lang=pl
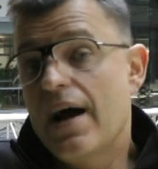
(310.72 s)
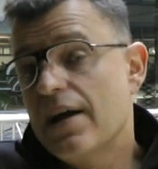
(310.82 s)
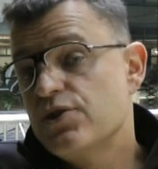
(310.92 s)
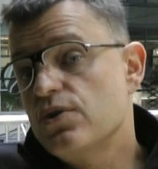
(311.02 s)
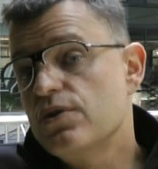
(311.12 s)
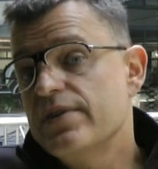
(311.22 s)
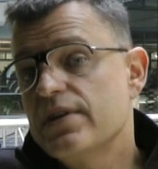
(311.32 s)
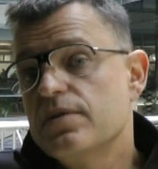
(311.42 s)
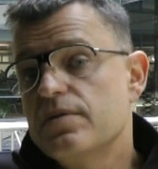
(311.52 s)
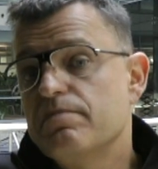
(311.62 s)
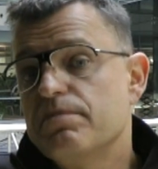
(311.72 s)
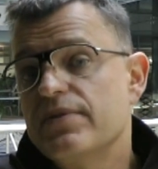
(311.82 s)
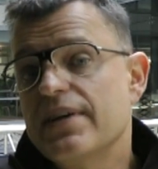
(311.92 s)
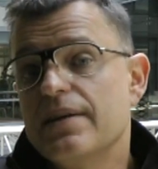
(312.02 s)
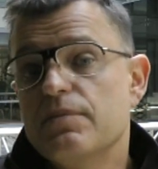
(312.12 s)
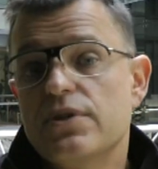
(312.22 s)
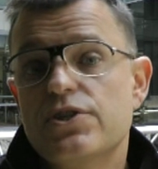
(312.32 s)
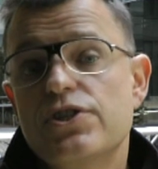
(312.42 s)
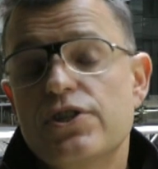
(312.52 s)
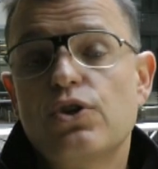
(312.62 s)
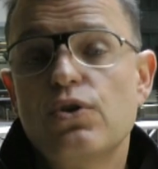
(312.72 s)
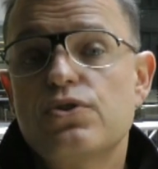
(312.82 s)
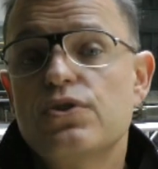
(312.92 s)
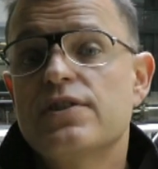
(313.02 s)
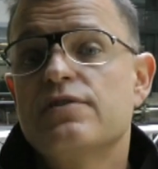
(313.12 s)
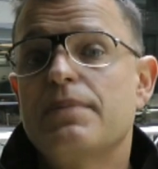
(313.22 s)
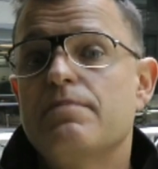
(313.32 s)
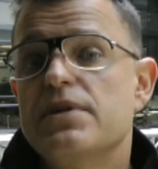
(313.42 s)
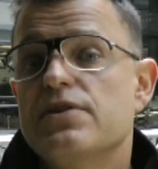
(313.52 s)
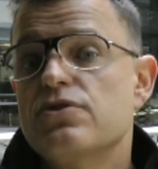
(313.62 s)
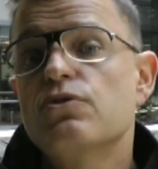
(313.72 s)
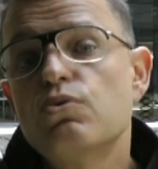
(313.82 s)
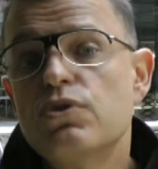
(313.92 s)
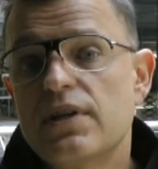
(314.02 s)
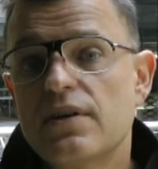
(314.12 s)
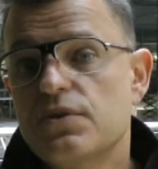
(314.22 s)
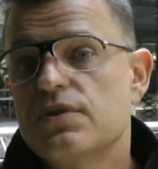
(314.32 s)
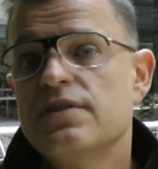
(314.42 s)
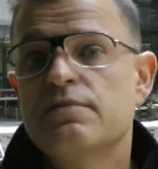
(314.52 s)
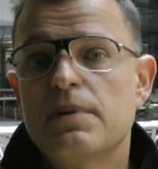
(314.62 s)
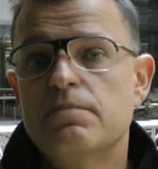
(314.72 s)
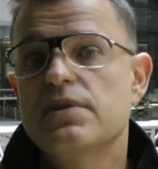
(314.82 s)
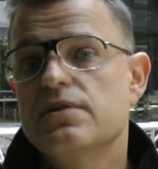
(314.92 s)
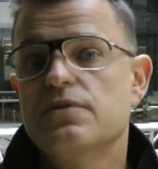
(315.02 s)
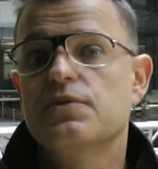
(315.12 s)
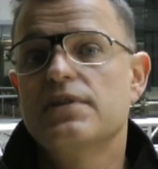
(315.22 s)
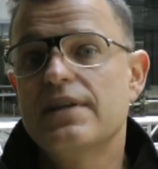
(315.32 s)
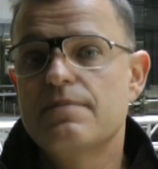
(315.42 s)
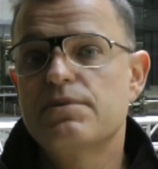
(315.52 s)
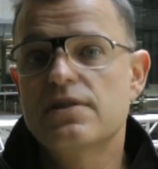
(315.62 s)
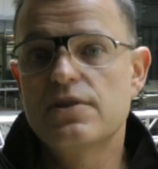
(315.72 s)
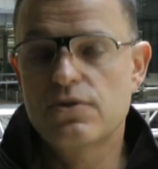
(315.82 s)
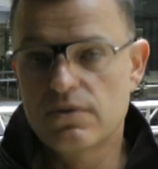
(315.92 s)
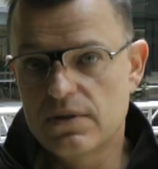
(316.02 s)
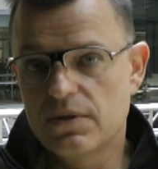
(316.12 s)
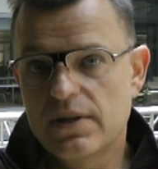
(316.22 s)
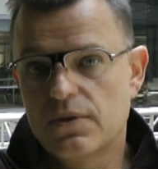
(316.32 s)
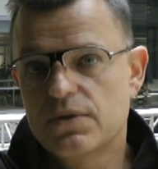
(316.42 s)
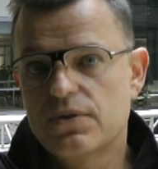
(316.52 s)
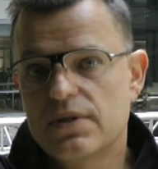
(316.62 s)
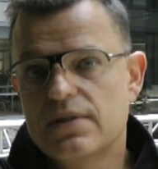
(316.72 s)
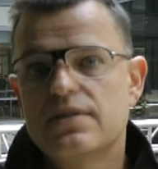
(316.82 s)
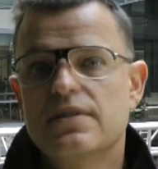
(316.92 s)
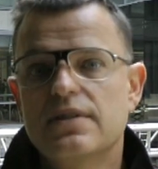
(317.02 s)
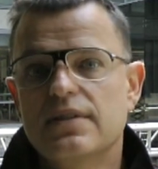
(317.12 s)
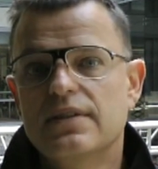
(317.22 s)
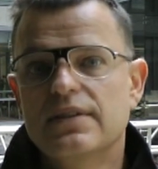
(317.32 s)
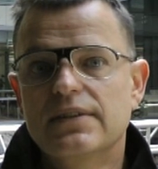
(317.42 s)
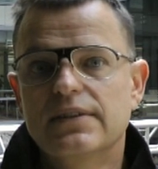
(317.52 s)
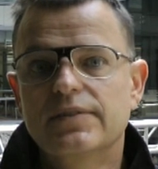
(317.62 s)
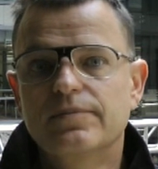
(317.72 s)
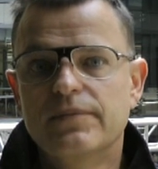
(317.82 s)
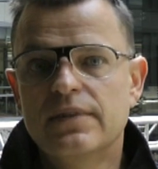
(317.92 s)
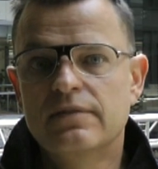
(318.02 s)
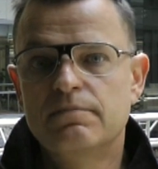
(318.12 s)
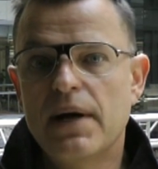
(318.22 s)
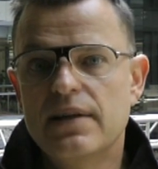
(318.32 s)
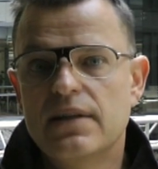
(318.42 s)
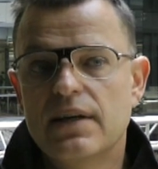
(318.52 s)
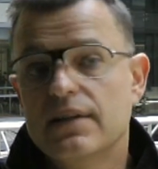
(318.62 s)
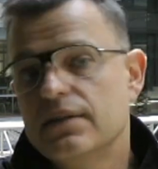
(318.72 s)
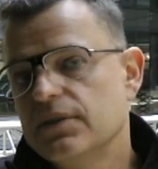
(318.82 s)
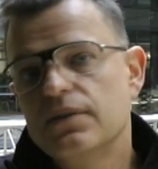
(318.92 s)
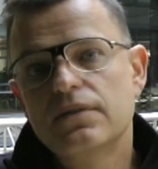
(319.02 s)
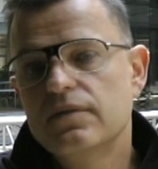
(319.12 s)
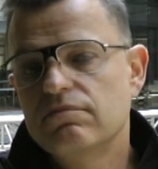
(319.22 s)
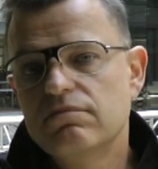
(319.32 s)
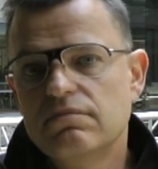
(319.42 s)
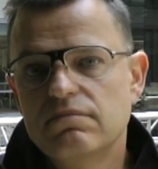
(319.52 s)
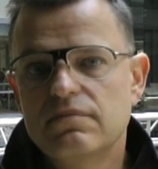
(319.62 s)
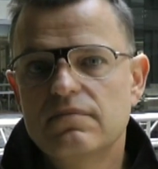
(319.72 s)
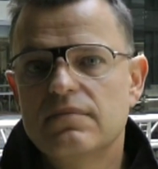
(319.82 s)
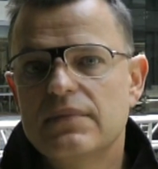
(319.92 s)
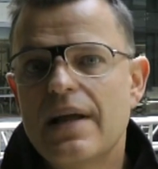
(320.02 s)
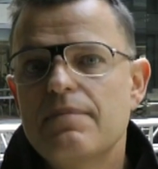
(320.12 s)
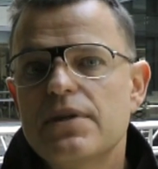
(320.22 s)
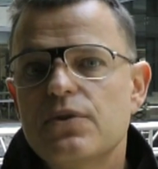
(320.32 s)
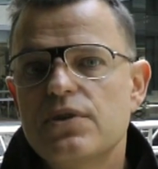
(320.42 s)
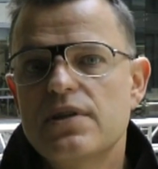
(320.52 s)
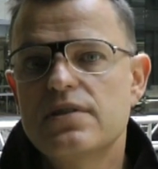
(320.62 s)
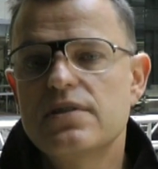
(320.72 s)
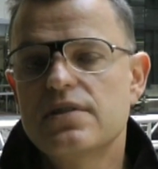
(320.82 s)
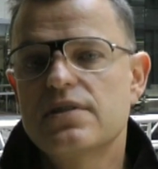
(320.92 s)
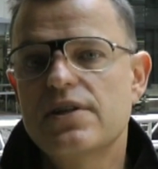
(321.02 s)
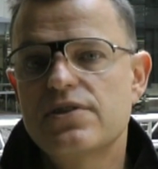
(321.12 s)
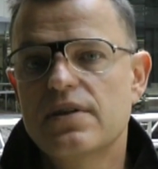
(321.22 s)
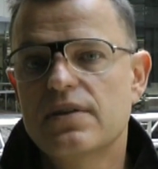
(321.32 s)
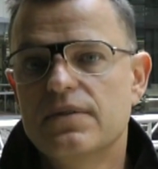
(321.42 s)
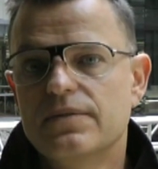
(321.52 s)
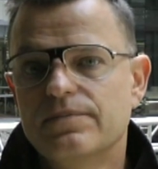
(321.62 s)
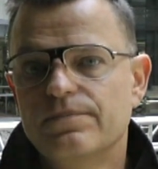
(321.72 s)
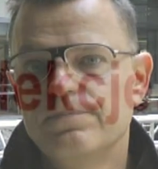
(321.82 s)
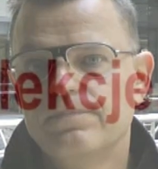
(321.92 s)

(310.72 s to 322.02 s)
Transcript: Aczkolwiek odpowiadam, no jeśli to, co jest w papierze, duch tego, co jest w papierze, zostanie przeniesiony do tego, co jest e, e, w bajtach, no to dla mnie to nie jest nic strasznego.